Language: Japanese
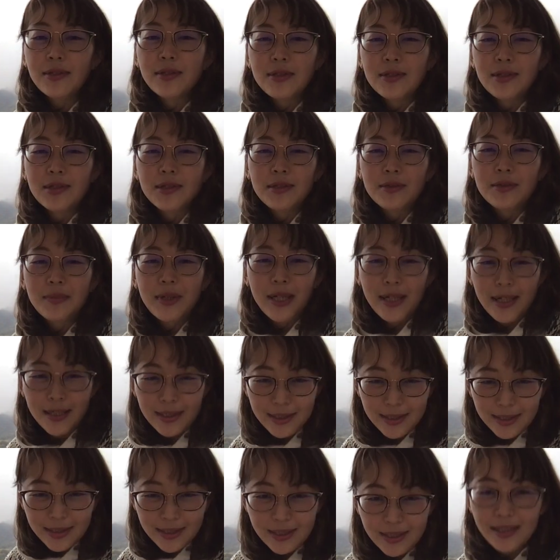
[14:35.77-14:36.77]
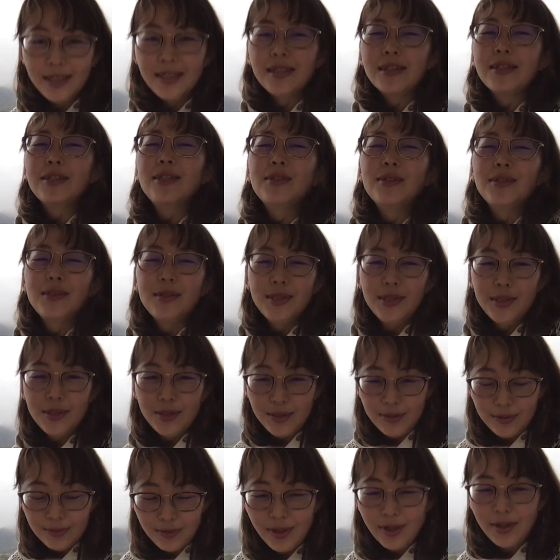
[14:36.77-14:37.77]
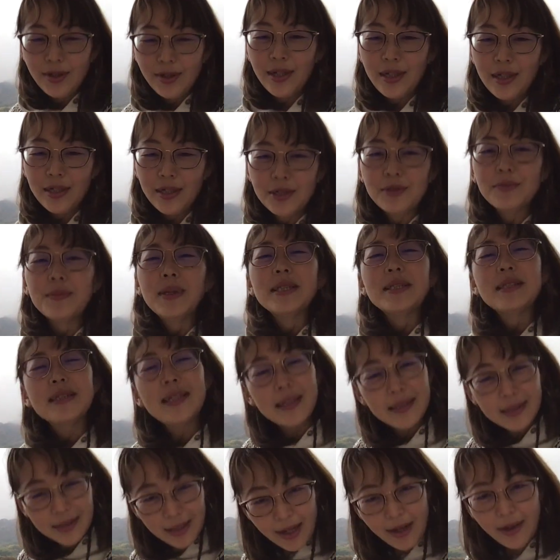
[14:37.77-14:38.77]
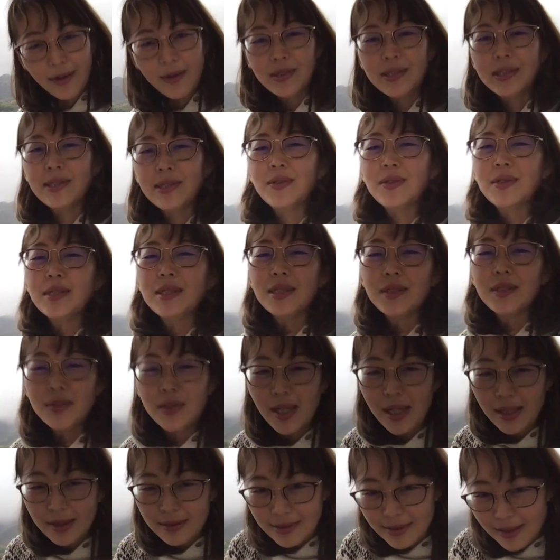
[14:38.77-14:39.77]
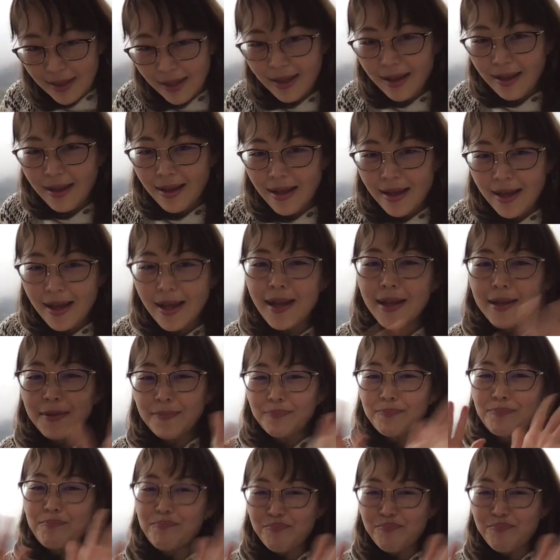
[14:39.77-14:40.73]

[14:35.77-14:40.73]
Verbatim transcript: どうぞ素晴らしい休日を、週末ですね、お過ごしください。